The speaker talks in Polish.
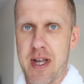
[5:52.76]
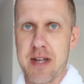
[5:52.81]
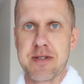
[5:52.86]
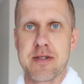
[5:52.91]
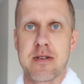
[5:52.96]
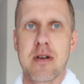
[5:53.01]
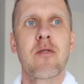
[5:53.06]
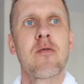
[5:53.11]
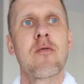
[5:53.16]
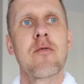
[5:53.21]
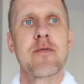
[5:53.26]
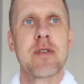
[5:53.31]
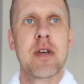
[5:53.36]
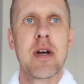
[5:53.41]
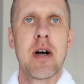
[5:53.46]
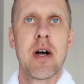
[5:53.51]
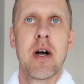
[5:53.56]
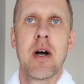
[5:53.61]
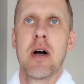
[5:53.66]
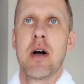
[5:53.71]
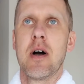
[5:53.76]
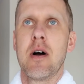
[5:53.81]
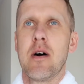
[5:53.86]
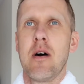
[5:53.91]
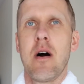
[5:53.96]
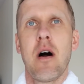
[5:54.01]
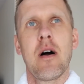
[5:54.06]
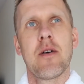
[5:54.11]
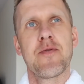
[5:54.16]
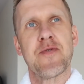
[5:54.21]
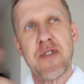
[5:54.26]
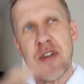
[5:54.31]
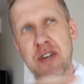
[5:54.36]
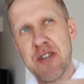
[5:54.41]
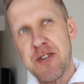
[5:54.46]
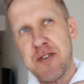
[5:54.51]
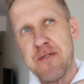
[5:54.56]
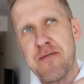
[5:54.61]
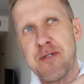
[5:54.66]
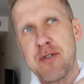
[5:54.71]
czasy głównie, e,
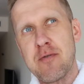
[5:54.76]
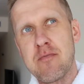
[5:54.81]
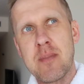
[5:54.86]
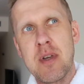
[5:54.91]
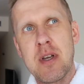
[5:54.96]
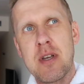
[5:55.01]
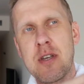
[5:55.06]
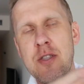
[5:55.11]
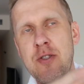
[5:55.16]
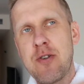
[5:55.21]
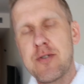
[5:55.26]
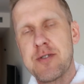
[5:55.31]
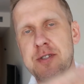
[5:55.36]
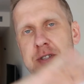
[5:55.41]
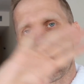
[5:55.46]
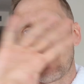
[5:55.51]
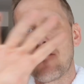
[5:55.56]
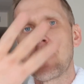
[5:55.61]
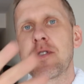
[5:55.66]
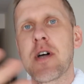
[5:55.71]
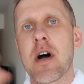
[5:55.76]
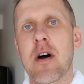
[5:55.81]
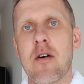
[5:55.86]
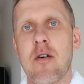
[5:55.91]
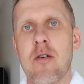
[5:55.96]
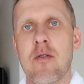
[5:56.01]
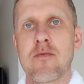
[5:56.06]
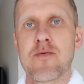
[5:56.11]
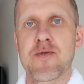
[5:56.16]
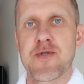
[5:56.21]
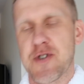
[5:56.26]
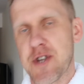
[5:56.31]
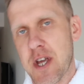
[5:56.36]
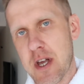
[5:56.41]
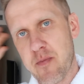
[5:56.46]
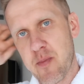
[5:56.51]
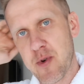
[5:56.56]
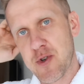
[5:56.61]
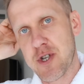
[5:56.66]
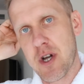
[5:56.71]
też w sumie idąc tą ideą
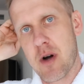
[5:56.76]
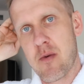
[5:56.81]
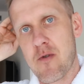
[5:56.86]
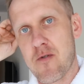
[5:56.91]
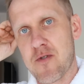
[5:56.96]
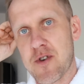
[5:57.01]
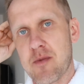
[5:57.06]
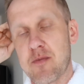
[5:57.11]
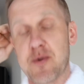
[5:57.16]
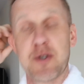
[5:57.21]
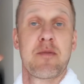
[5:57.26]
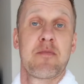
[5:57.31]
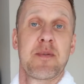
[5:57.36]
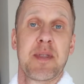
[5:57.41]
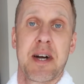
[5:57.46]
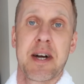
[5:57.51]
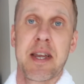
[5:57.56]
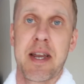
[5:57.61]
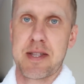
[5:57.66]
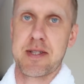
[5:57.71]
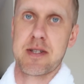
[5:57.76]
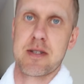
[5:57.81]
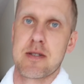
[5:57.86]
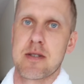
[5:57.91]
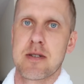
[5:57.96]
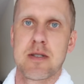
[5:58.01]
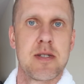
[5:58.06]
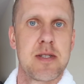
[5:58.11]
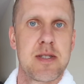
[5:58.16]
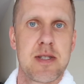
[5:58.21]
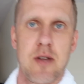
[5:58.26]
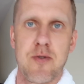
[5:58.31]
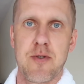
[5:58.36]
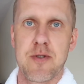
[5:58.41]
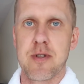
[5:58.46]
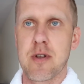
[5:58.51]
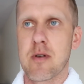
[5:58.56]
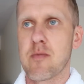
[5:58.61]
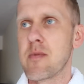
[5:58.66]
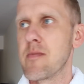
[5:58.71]
trzech poziomów, żeby siebie nagradzać za to,
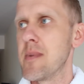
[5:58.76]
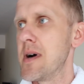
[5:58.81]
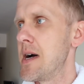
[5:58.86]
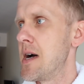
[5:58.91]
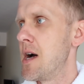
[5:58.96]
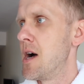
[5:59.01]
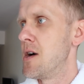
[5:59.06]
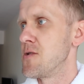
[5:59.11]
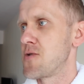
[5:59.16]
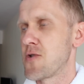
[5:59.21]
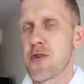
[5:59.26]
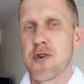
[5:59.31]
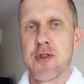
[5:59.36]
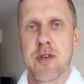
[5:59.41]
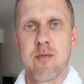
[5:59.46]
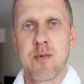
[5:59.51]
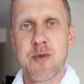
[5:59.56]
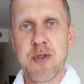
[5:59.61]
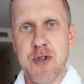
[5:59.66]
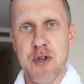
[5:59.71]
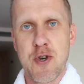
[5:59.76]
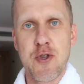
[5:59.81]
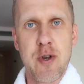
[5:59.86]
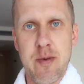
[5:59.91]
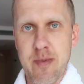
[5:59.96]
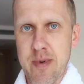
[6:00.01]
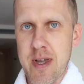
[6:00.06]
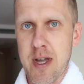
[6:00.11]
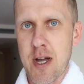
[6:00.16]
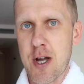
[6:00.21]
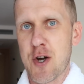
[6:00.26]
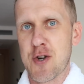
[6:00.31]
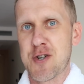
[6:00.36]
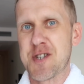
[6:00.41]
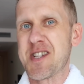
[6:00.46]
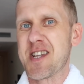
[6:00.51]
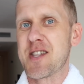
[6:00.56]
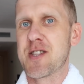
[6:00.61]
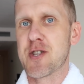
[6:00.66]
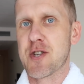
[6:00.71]
co robimy, to to, żeby też odrobinkę
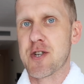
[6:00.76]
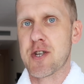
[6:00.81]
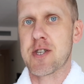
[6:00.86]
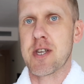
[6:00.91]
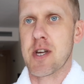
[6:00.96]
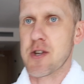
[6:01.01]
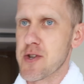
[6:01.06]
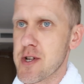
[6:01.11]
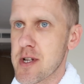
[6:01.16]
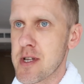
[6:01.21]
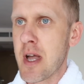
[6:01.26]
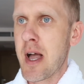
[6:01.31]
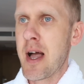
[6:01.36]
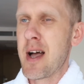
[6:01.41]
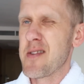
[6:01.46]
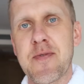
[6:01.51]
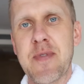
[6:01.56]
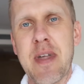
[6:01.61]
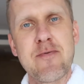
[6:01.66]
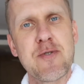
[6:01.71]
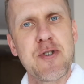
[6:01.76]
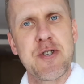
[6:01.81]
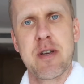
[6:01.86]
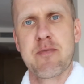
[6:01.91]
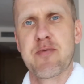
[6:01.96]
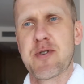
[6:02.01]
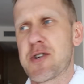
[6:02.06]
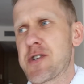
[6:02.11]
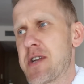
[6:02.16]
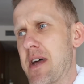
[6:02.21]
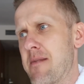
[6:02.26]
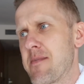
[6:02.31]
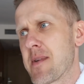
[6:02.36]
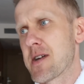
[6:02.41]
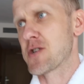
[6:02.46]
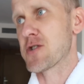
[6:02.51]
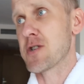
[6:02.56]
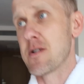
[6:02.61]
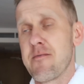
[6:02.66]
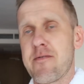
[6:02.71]
korzystać z życia. Czyli dawniej, jak przyjeżdżałem na
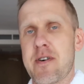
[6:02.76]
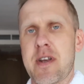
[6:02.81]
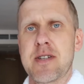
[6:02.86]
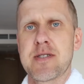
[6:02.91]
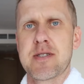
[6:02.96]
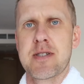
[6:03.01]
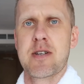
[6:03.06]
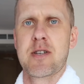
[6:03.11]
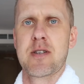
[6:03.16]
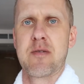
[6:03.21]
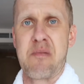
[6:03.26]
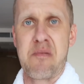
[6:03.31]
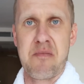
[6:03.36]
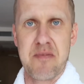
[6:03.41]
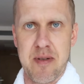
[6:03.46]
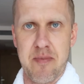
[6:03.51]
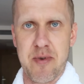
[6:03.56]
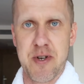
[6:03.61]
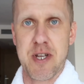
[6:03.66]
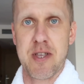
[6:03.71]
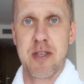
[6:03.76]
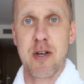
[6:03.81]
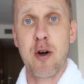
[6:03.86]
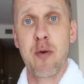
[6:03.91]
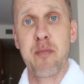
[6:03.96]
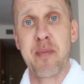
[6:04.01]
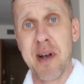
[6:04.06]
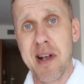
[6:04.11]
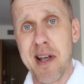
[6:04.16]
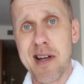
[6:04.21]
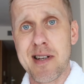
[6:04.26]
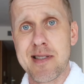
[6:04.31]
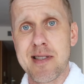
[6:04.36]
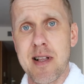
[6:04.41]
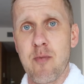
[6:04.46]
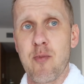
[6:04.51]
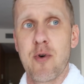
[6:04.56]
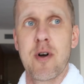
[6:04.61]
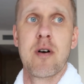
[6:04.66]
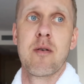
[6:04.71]
jakieś konferencje, gdzie byłem zapraszany jako prelegent
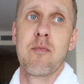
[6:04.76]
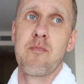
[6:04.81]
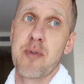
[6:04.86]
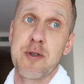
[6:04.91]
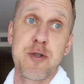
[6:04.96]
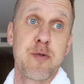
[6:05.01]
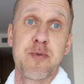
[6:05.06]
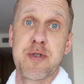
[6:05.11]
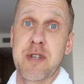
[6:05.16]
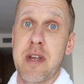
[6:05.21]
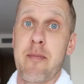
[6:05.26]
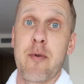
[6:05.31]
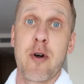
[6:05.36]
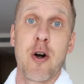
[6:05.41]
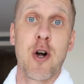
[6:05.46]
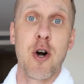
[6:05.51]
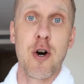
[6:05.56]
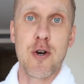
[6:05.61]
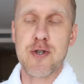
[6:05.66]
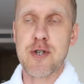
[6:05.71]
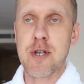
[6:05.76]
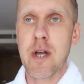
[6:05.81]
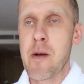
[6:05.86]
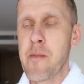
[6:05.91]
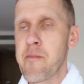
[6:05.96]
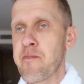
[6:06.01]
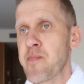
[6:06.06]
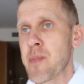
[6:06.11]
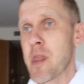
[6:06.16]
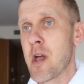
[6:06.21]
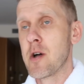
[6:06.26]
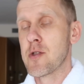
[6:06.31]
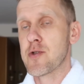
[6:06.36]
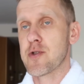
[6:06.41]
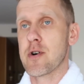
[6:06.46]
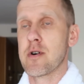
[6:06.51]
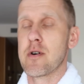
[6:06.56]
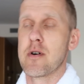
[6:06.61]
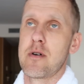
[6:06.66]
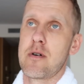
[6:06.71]
albo ja po prostu przyjeżdżałem kogoś,
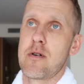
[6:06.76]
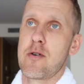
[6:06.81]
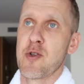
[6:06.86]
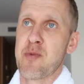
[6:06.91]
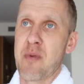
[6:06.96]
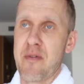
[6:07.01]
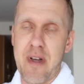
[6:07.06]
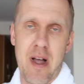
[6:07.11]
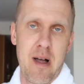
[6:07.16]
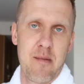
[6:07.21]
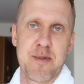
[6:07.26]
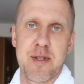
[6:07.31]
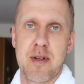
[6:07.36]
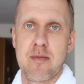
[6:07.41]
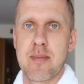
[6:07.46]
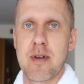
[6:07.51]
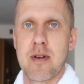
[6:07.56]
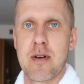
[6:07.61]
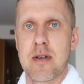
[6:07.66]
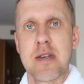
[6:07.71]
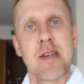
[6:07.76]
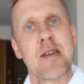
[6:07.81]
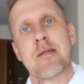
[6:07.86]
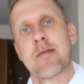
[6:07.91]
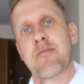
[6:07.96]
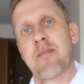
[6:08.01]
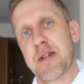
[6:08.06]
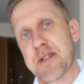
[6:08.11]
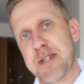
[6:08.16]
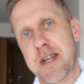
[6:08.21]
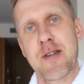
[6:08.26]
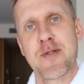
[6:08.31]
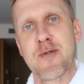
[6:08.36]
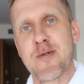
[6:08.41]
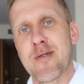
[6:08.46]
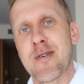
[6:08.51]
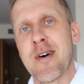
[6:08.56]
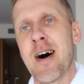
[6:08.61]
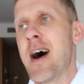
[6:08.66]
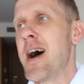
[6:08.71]
to odmawiałem sobie i
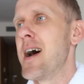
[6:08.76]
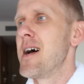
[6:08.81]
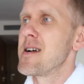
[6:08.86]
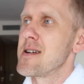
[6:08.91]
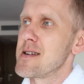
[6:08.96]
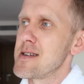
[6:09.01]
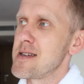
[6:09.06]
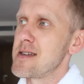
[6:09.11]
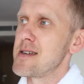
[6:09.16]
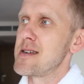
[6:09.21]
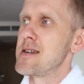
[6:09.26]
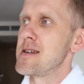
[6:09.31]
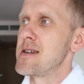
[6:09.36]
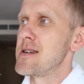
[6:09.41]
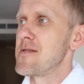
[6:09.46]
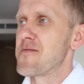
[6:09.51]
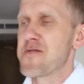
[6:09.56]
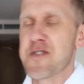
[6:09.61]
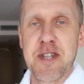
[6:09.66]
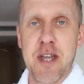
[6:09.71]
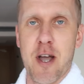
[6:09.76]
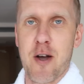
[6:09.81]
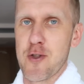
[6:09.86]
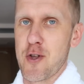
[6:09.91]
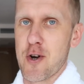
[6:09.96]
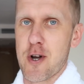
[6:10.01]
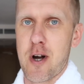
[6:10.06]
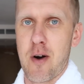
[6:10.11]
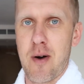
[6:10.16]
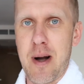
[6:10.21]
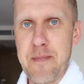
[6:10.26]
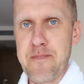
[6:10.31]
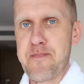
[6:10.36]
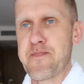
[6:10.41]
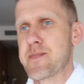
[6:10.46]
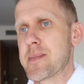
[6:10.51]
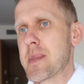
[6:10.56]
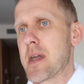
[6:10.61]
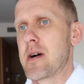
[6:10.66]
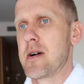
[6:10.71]
basenu, i wszystkiego dookoła,
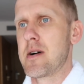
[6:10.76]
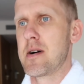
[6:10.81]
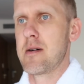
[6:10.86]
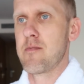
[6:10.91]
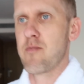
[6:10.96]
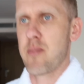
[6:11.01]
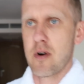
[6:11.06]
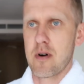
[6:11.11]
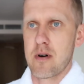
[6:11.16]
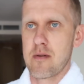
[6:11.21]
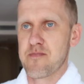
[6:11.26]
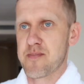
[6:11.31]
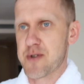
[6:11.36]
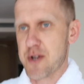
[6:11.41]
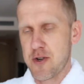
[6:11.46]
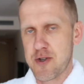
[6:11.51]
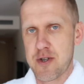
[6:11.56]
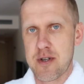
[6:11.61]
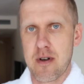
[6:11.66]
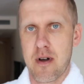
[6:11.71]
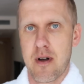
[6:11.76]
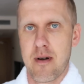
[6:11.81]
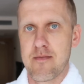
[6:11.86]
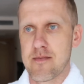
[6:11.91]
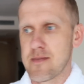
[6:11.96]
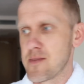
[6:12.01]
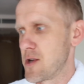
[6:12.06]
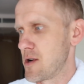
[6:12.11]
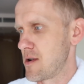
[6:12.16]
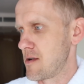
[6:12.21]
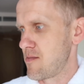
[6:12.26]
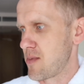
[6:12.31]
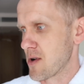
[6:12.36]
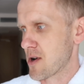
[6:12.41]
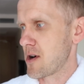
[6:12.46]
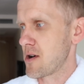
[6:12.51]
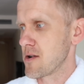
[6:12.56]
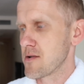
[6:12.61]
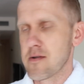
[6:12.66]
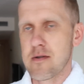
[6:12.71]
e, bo przychodziłem do
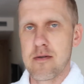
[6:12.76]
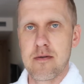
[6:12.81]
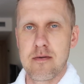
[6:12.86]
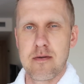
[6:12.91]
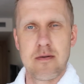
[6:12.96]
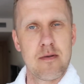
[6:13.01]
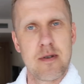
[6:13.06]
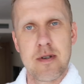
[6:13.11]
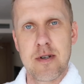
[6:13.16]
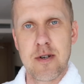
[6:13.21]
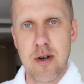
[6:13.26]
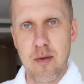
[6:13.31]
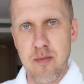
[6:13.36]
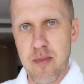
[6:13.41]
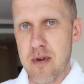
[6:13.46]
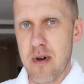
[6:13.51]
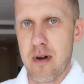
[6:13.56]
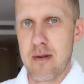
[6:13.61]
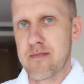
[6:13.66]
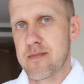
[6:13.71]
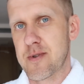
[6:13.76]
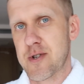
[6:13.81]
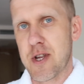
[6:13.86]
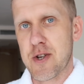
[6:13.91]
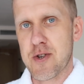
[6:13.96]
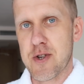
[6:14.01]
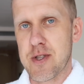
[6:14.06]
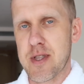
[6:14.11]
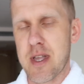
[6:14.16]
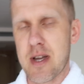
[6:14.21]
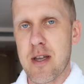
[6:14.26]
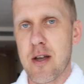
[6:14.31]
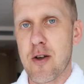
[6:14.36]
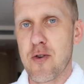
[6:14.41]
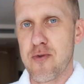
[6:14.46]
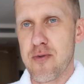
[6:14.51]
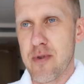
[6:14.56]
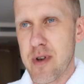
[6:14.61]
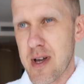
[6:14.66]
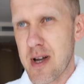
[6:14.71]
pokoju i robiłem rzeczy takie,
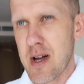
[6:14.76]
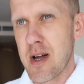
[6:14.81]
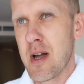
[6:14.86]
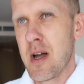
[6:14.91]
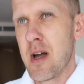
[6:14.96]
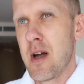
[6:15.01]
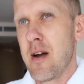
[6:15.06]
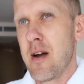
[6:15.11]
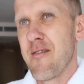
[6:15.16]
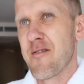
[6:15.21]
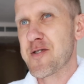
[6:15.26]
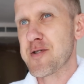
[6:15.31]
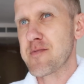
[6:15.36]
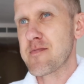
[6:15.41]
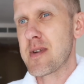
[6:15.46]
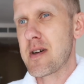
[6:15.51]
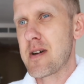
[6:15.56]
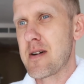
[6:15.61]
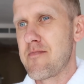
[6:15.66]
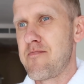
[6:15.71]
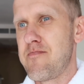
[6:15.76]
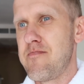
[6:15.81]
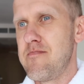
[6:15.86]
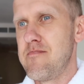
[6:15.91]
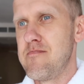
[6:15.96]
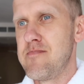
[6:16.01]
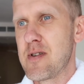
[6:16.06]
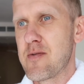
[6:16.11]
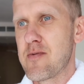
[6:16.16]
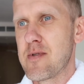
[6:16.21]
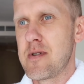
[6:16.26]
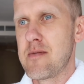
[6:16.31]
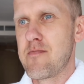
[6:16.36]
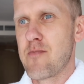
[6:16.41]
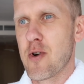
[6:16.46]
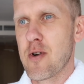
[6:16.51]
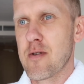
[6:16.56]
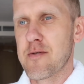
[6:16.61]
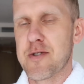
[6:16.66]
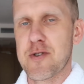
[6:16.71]
które w sumie były
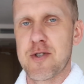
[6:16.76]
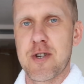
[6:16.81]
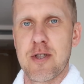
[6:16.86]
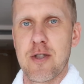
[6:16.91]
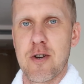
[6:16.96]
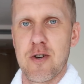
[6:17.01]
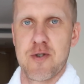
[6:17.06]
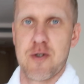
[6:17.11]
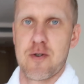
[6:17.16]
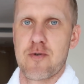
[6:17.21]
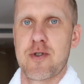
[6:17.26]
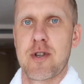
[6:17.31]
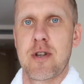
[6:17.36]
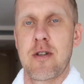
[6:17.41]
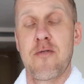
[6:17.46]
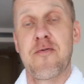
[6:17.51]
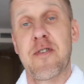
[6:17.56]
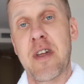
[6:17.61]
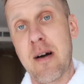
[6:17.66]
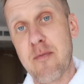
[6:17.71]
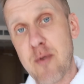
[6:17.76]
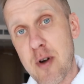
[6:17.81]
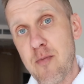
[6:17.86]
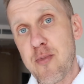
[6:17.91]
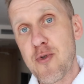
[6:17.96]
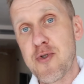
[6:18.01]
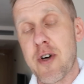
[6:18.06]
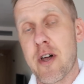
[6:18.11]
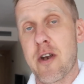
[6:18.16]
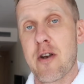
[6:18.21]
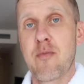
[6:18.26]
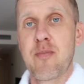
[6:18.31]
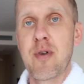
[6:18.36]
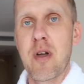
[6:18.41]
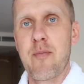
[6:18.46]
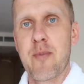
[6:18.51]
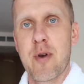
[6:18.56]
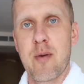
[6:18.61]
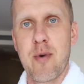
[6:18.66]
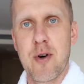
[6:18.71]
moją codziennością, czyli otwierałem komputer,
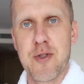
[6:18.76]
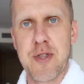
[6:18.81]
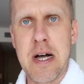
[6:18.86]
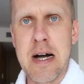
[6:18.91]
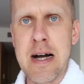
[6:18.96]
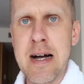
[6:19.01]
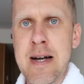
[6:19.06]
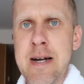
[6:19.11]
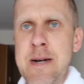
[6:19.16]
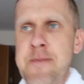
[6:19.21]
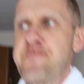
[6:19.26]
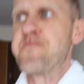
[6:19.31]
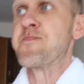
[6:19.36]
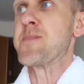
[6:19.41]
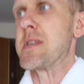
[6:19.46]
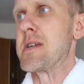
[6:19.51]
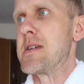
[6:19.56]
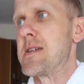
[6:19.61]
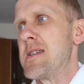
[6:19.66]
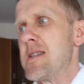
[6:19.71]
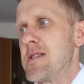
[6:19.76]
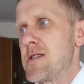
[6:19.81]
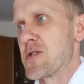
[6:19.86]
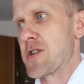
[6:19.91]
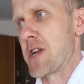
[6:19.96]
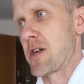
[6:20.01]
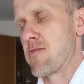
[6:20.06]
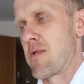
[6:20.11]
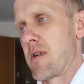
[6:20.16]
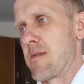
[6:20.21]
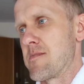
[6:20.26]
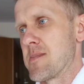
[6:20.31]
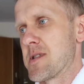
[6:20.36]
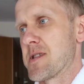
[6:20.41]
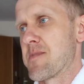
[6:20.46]
robiłem robotę i szedłem